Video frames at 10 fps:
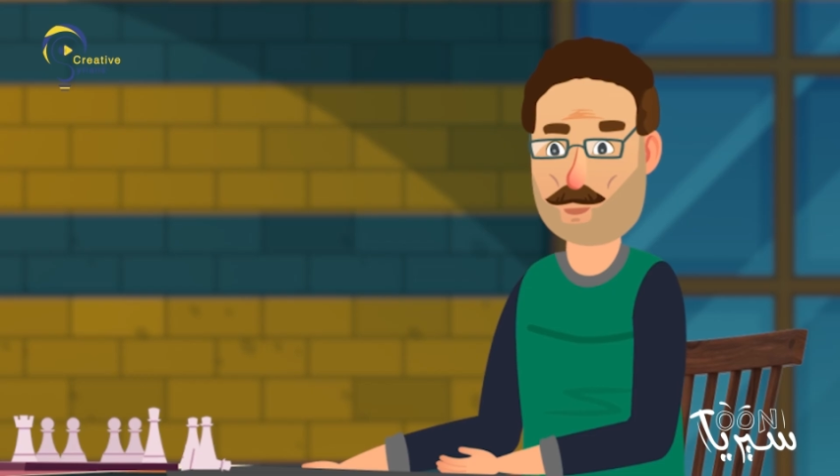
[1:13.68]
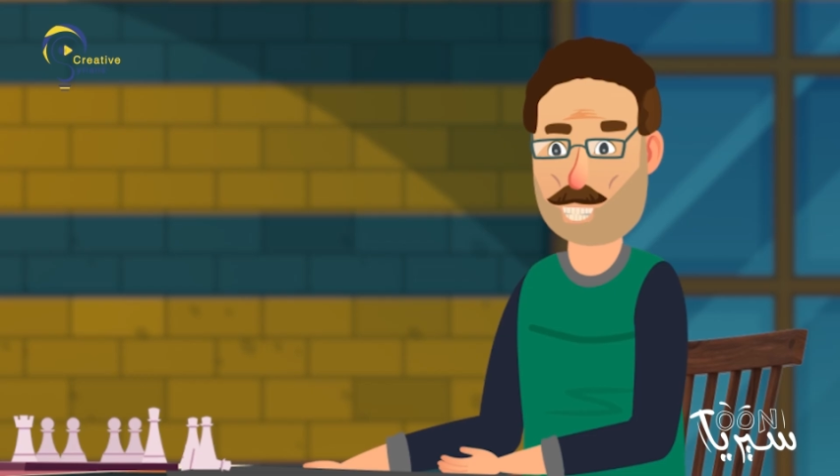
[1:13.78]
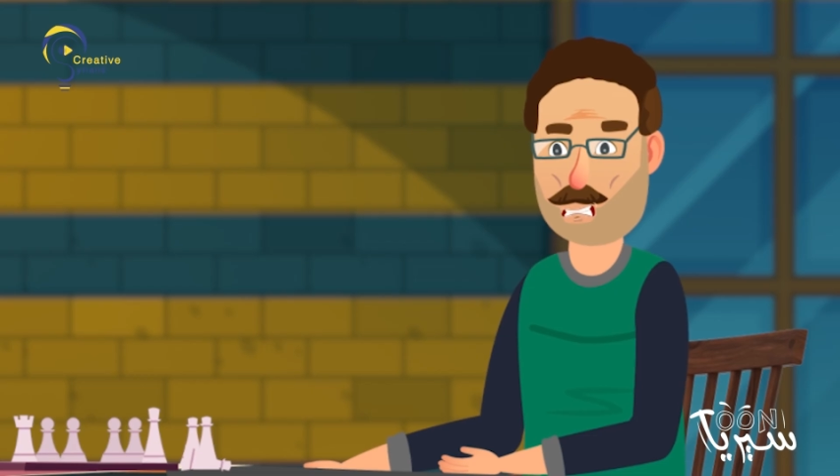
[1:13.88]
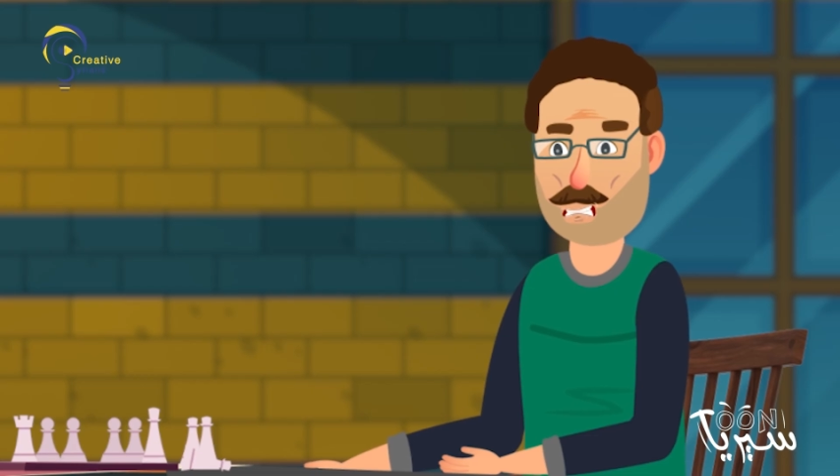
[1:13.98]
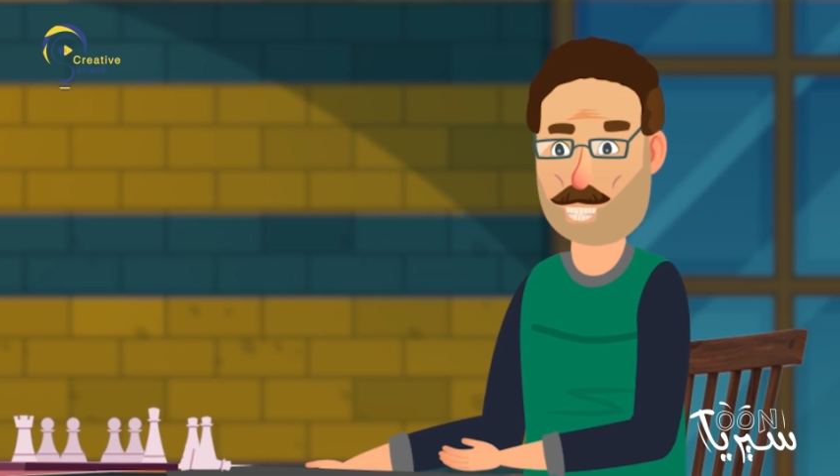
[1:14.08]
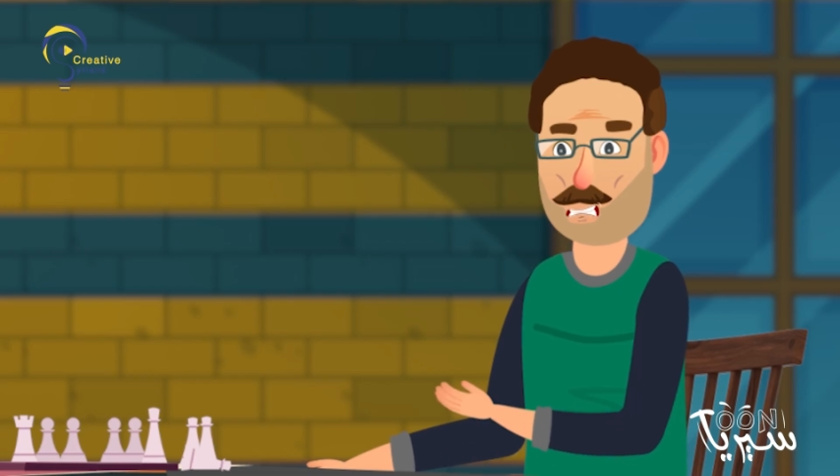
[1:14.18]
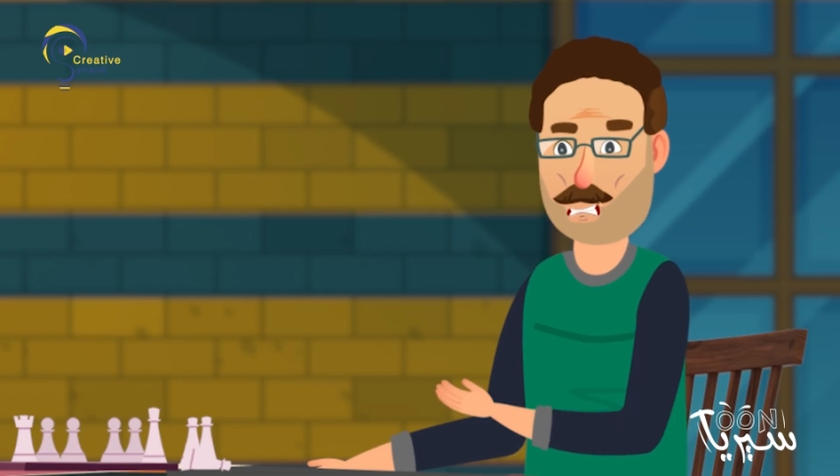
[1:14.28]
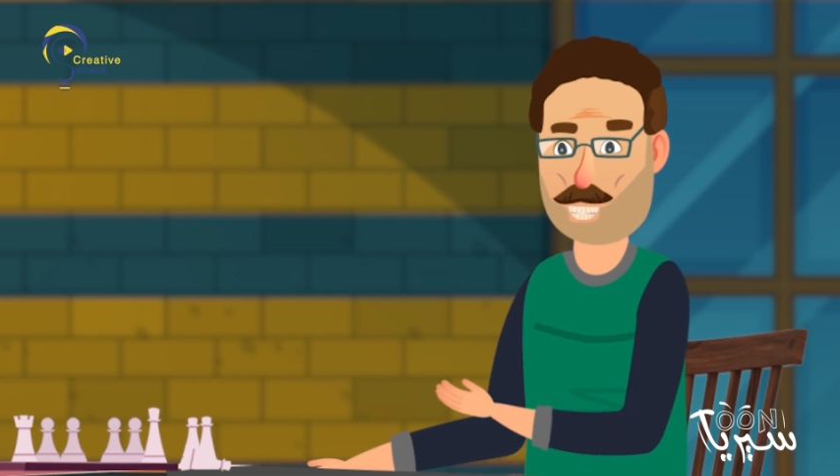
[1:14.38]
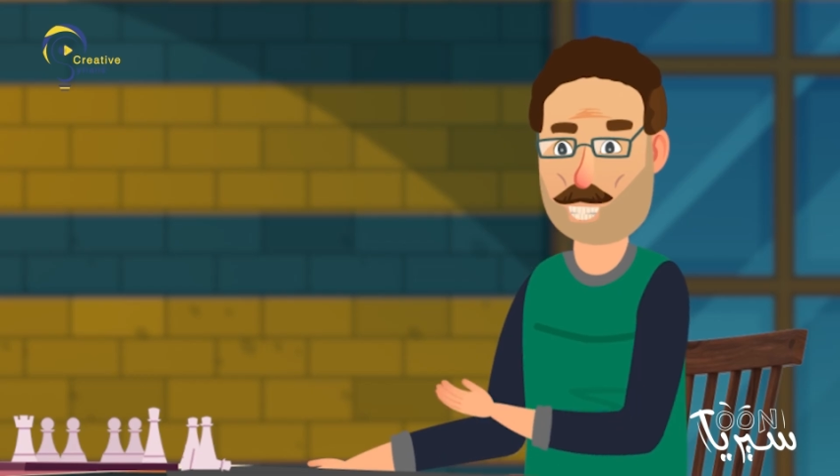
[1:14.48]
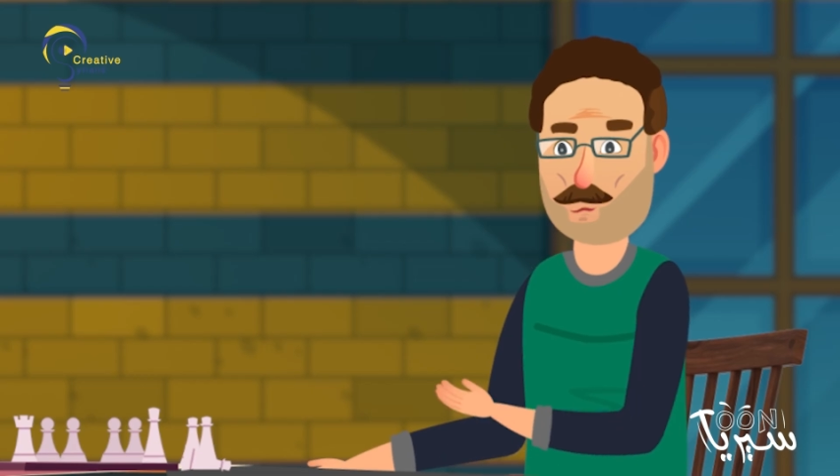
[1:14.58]
لك فهمت
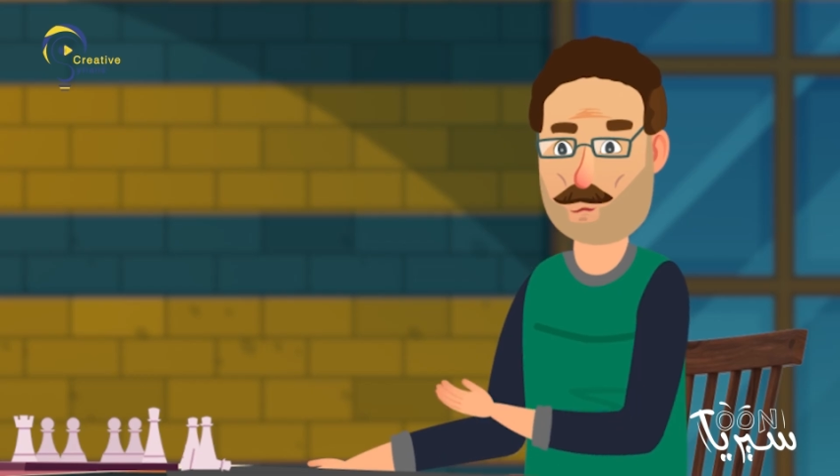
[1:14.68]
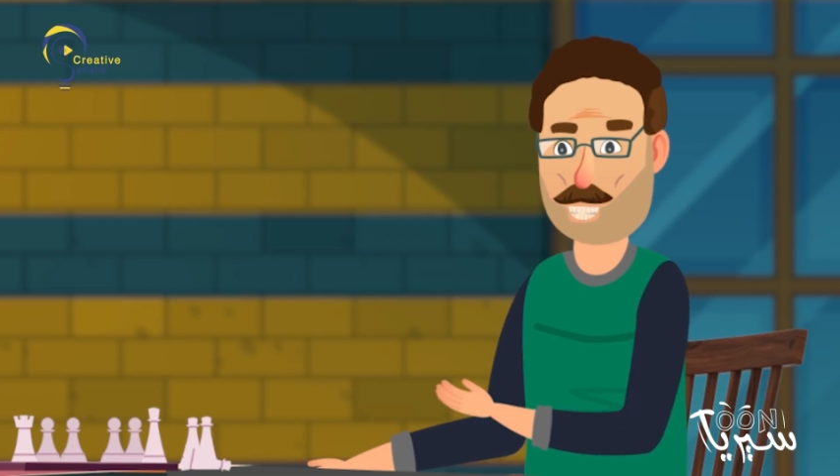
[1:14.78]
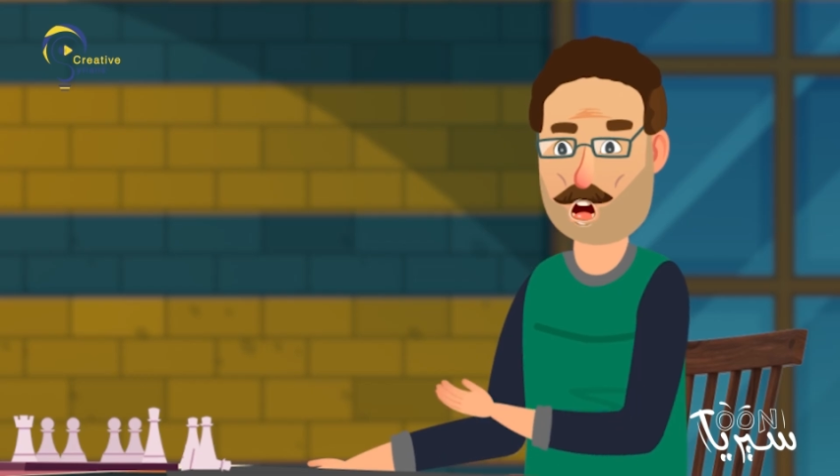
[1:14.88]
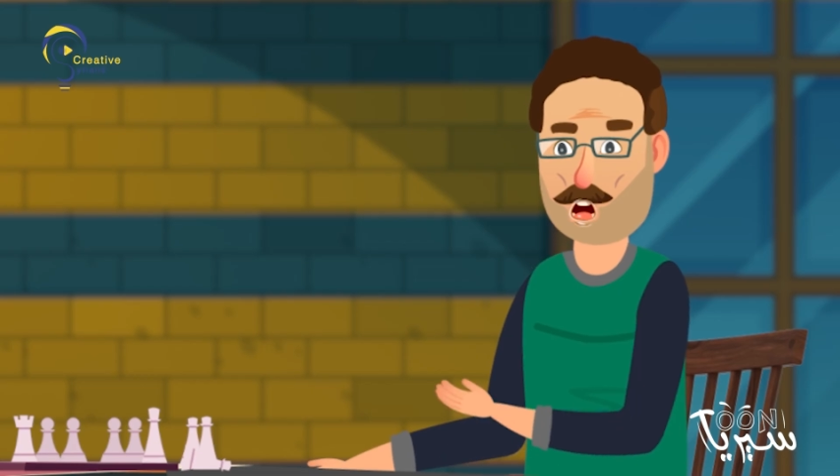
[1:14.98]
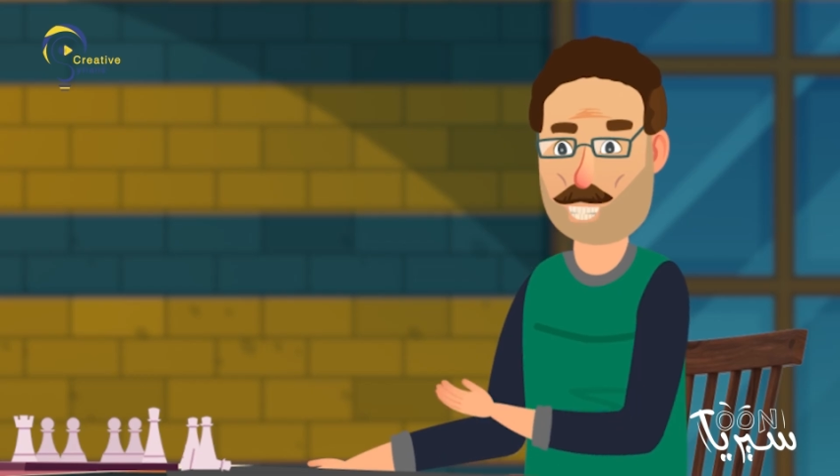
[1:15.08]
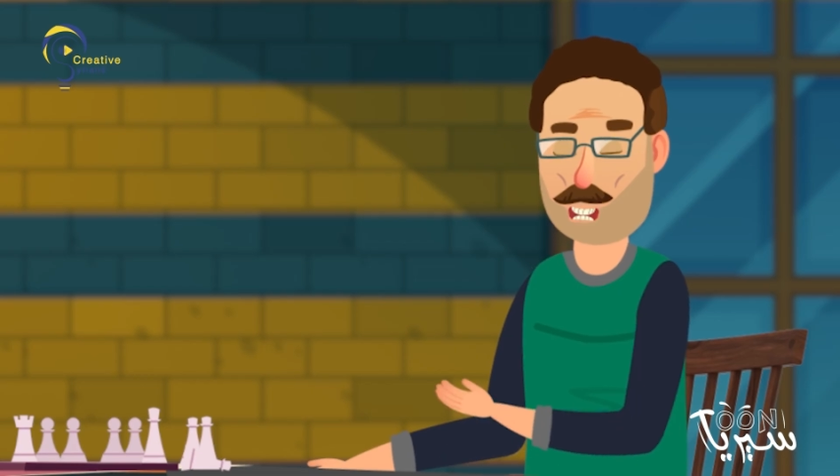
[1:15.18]
فهمت انه رمضان